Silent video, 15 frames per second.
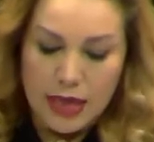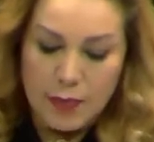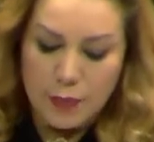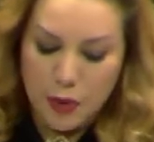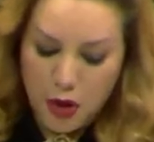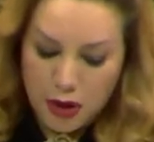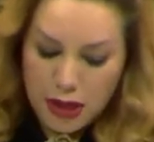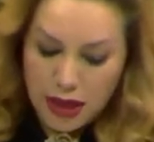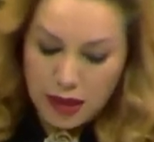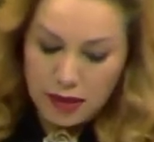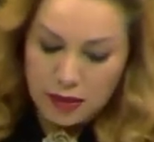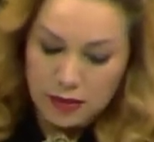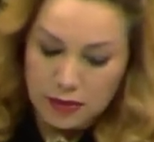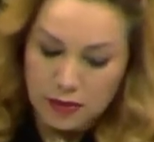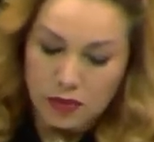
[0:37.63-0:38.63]
Se
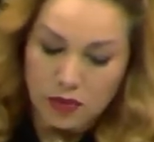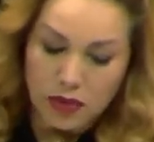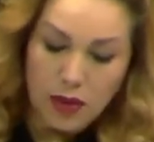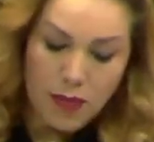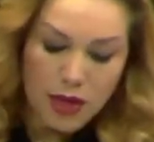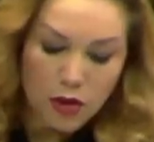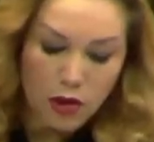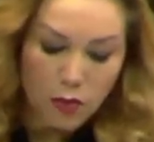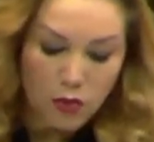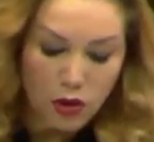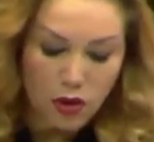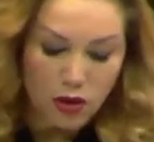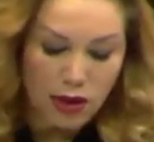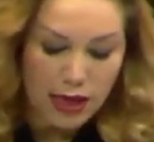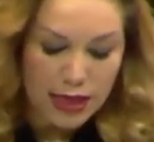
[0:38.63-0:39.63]
impone una
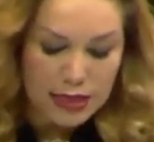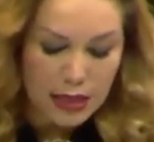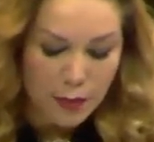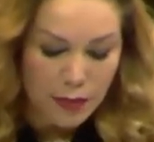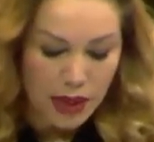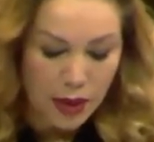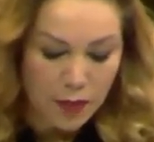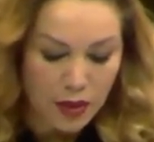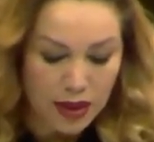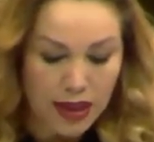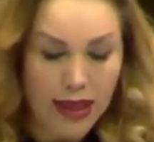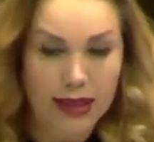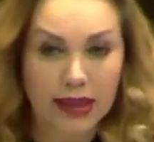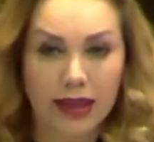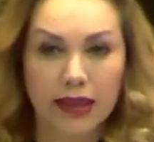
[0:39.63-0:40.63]
mayor burocracia para
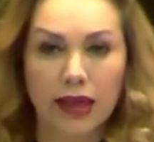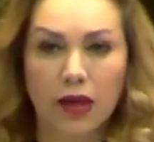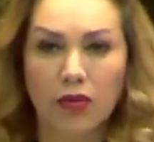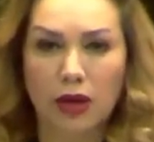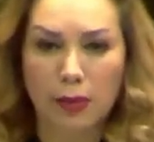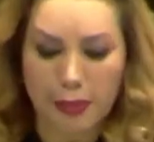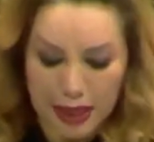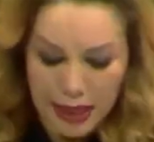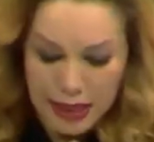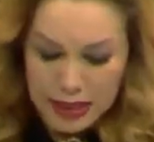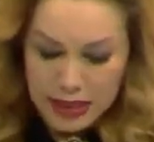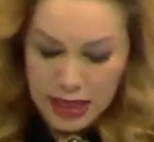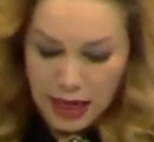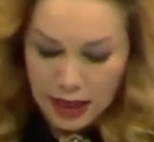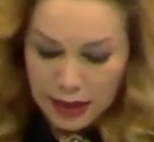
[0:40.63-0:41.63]
poder atender una
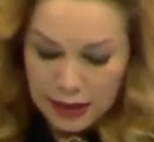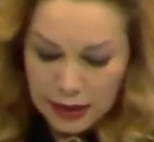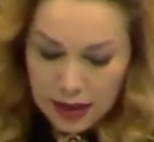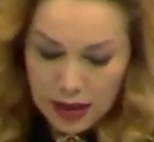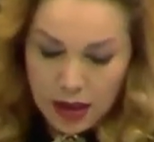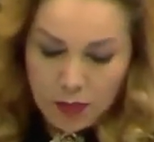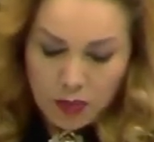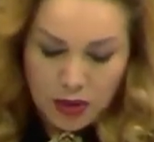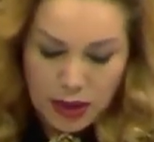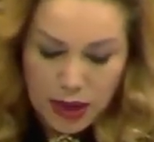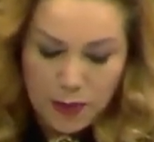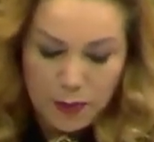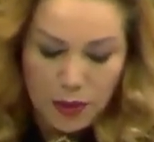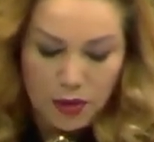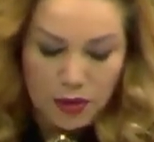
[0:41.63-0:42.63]
emergencia.
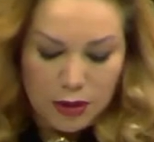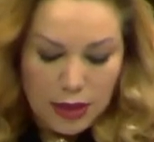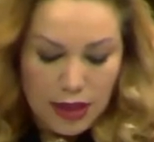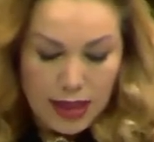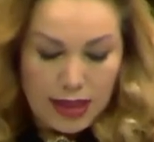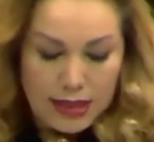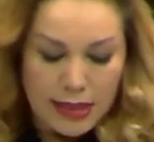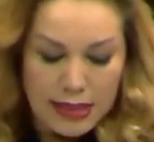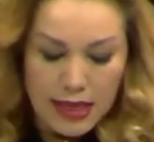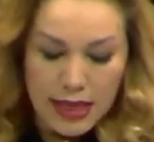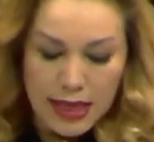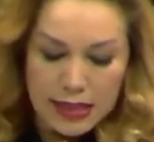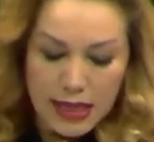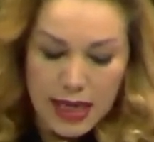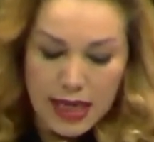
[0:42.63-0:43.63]
Por ejemplo, si
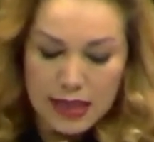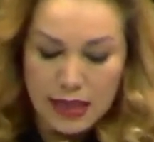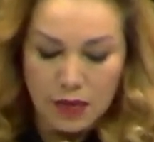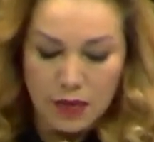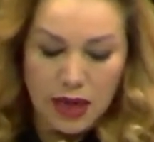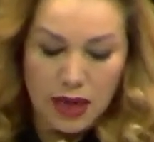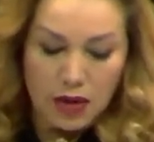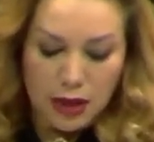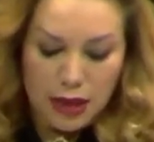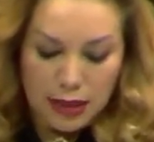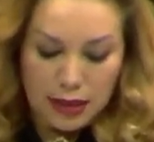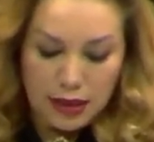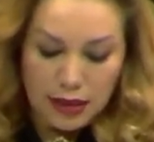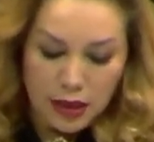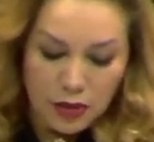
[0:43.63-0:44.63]
se desea hacer una
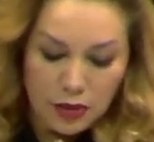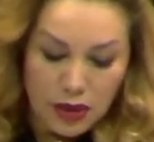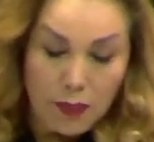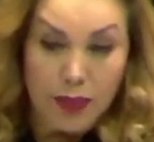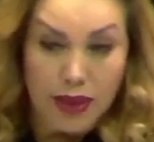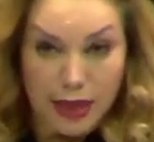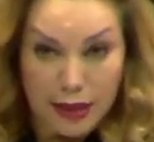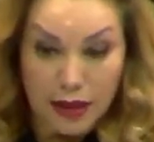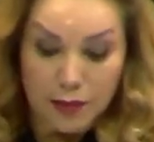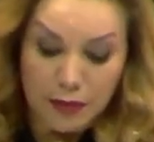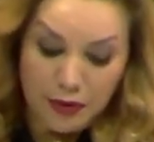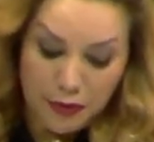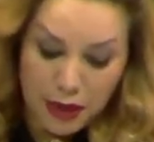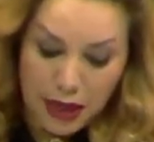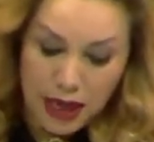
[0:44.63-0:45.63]
colecta de ayuda para
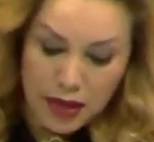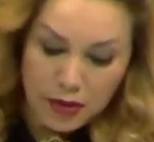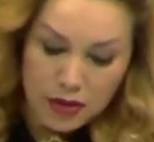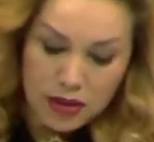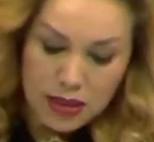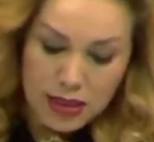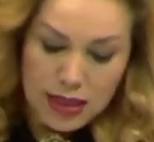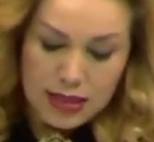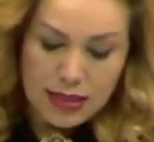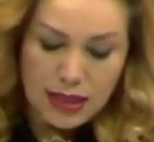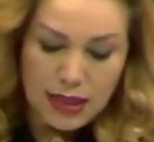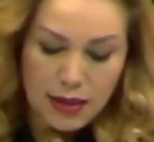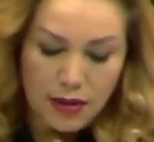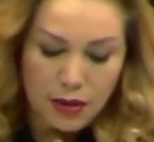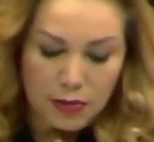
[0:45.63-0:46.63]
damnificados,
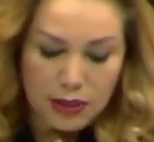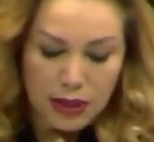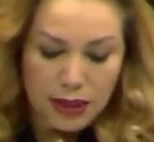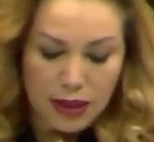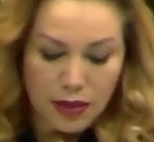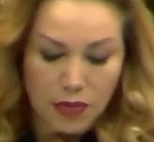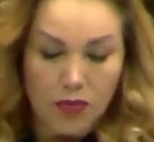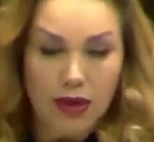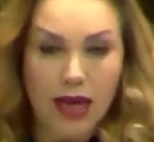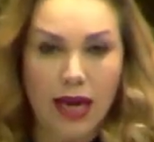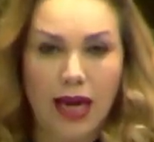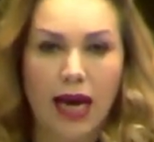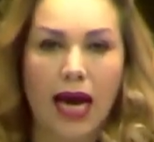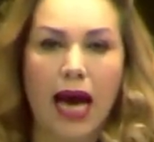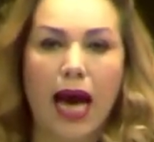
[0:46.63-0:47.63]
se deberá obtener
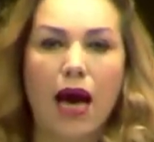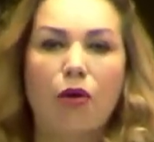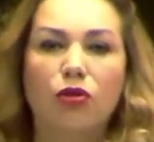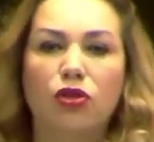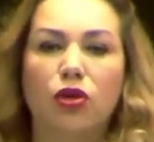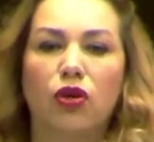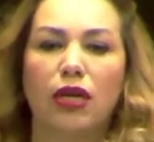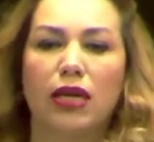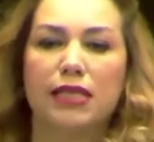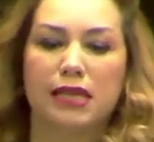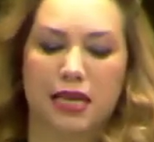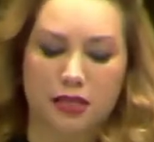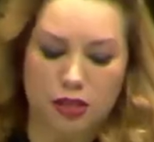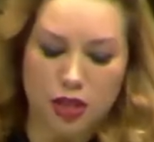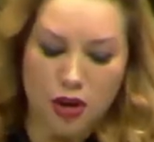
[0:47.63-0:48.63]
una
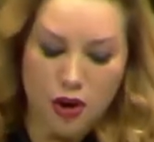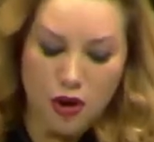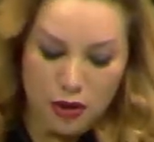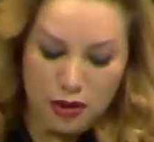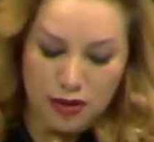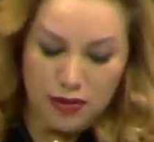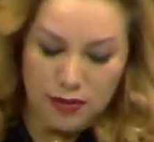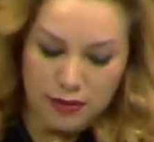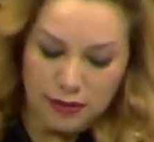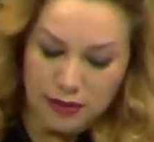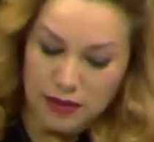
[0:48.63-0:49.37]
autorización